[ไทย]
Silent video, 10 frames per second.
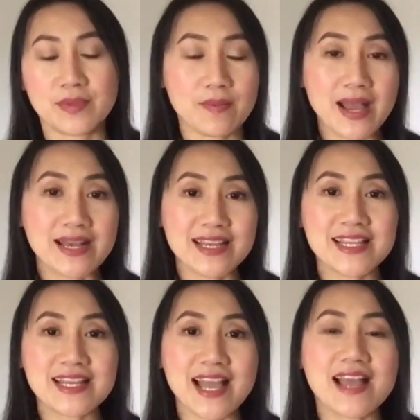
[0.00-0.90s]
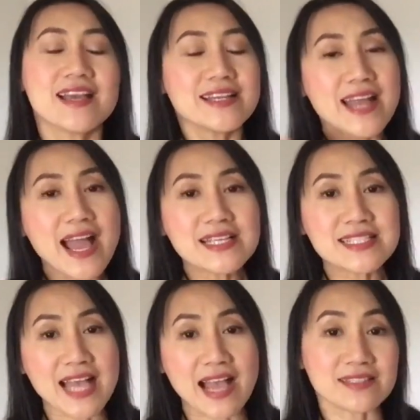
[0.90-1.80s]
ประมาณนี้นะคะได้
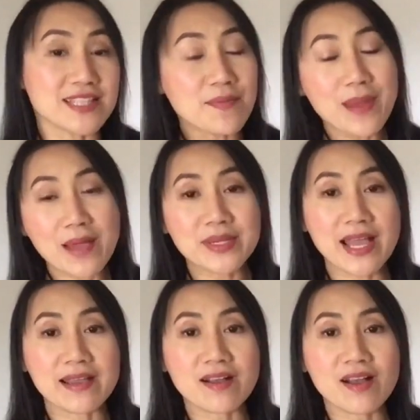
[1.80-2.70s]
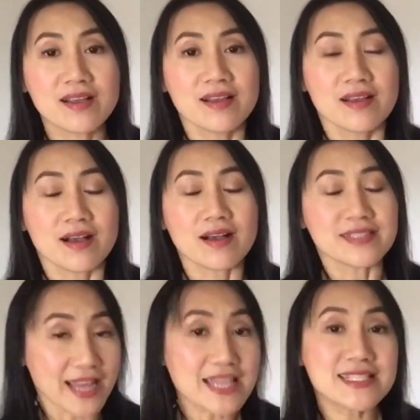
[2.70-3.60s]
จ้ะคือถ้าแปลเป็นไทยก็ออ
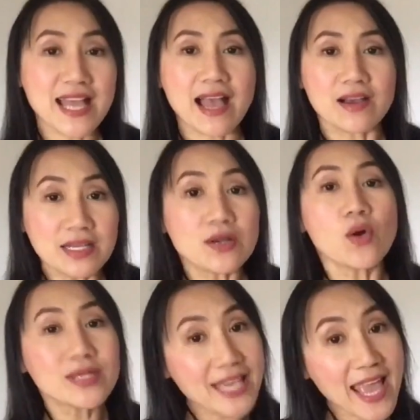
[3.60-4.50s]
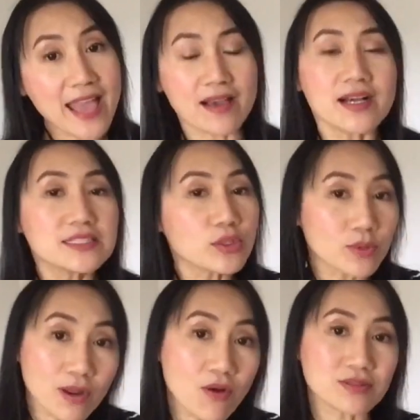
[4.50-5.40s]
ได้จ้ะ เออโอเค เออต
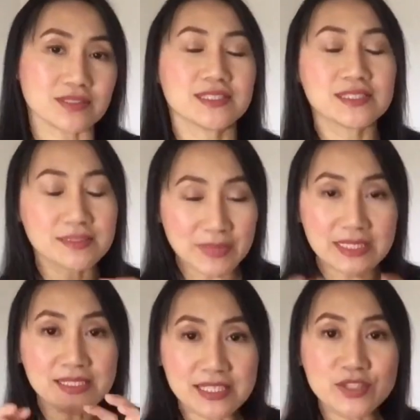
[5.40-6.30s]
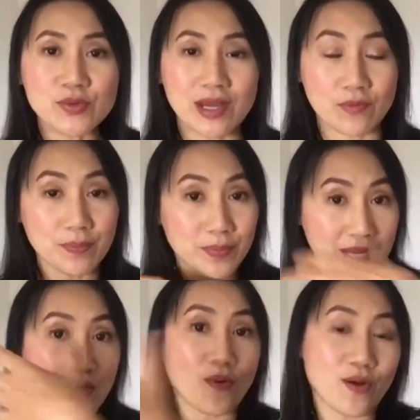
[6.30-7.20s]
กลง มันก็ขึ้นอยู่กับว่าป
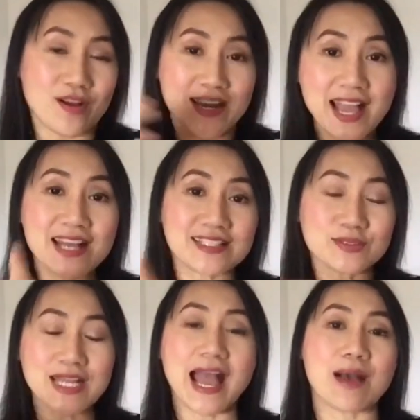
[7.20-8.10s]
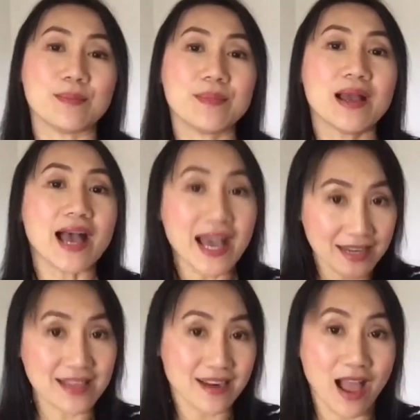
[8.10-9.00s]
ระโยคก่อนหน้านั้นเขาถามอะ
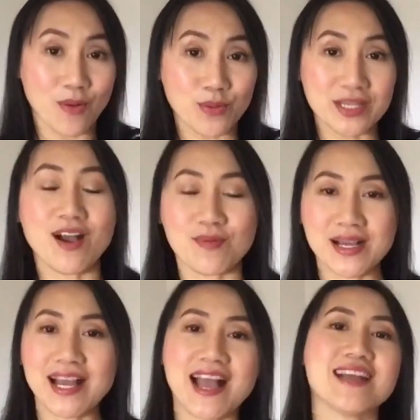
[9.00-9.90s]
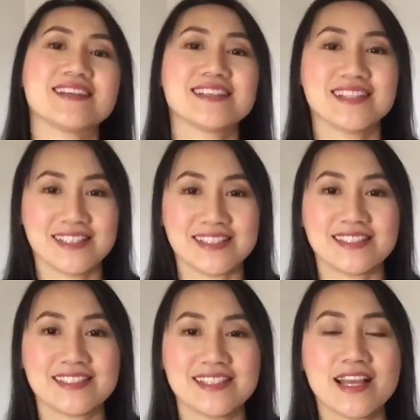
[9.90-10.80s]
ไรเรานึกออกปะคะ เออ
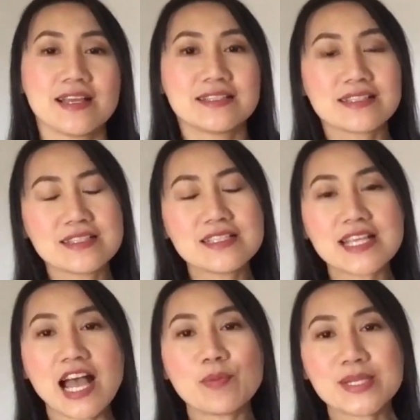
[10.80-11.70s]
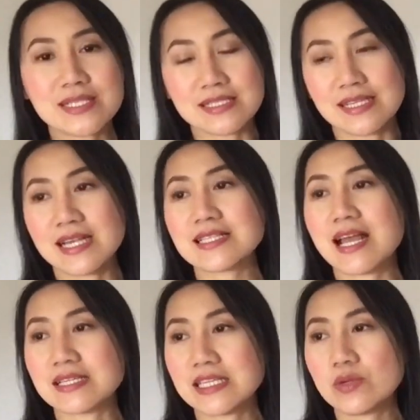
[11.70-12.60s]
หรือจะเอาไปสื่อในลักษ
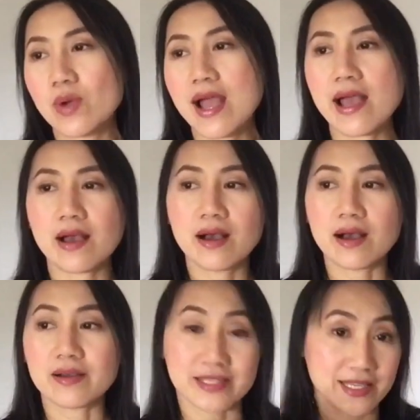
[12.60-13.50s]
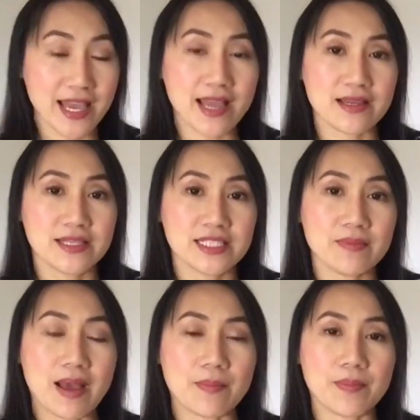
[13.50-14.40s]
ณะที่ว่า เอออย่างเงี้ย
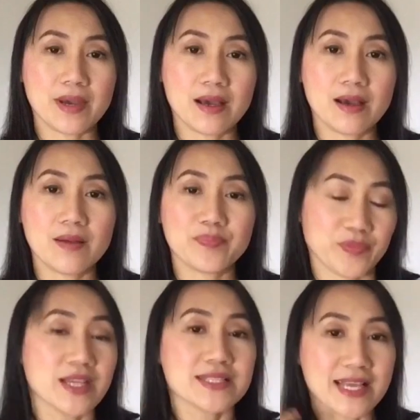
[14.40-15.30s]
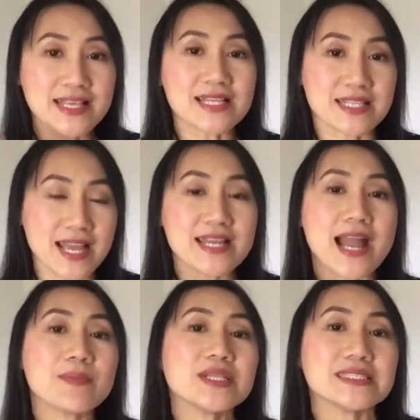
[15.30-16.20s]
ที่แบบเออฉันอยากจะได้
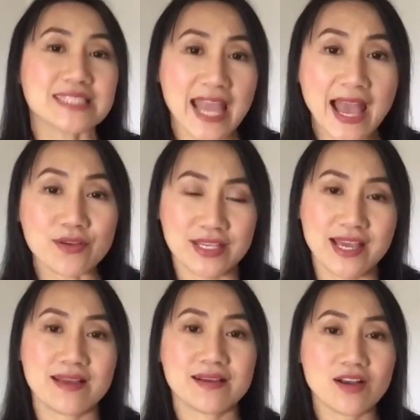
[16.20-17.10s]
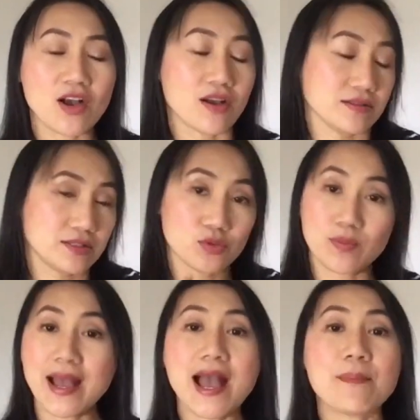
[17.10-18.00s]
น้ำหนึ่งแก้วอย่างเงี้ย ก็สุ
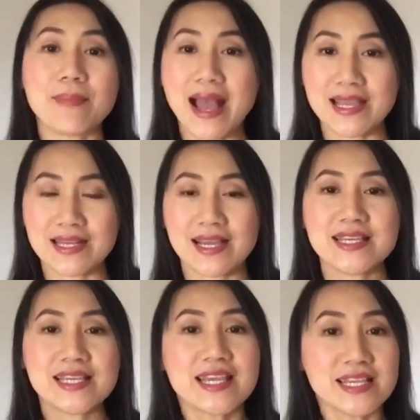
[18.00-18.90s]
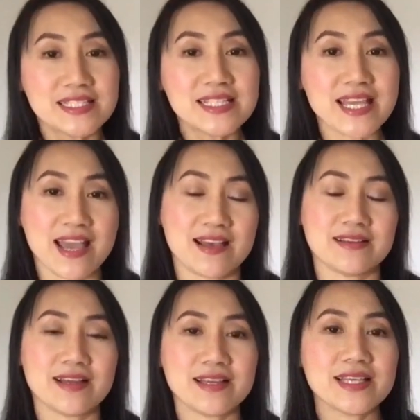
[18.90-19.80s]
ภาพไปนะคะ อีกเฮดเดอร์แกน
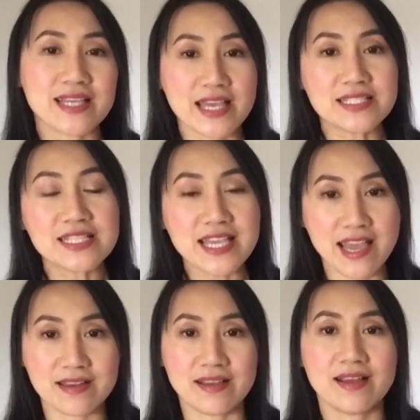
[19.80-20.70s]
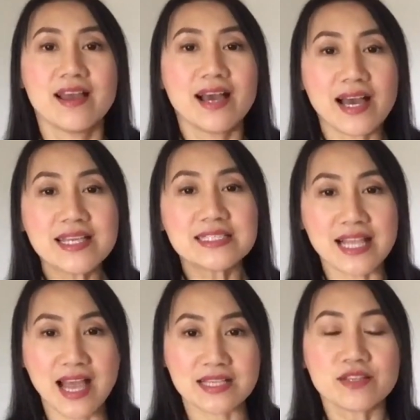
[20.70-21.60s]
นะคะ อีกเฮดเดอร์แกนเนี่ยไอก
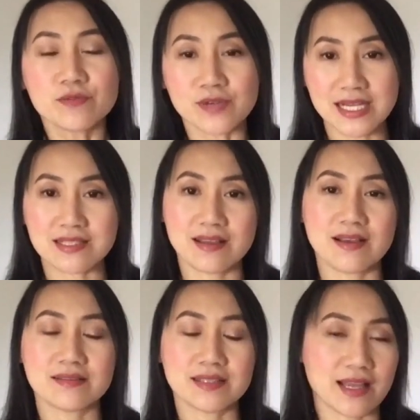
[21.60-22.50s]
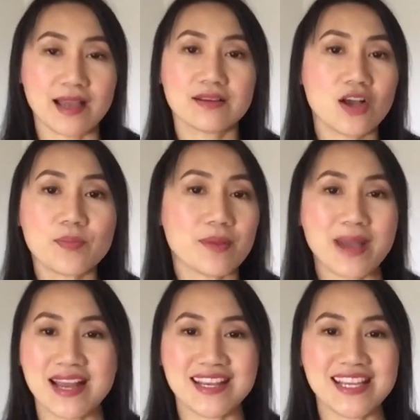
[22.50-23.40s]
ลาสวาเซอร์นะคะ ก็ประ
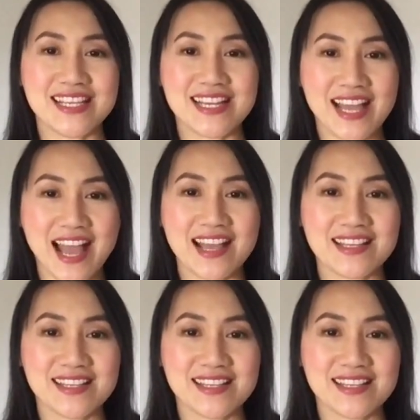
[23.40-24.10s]
มาณนี้นะคะ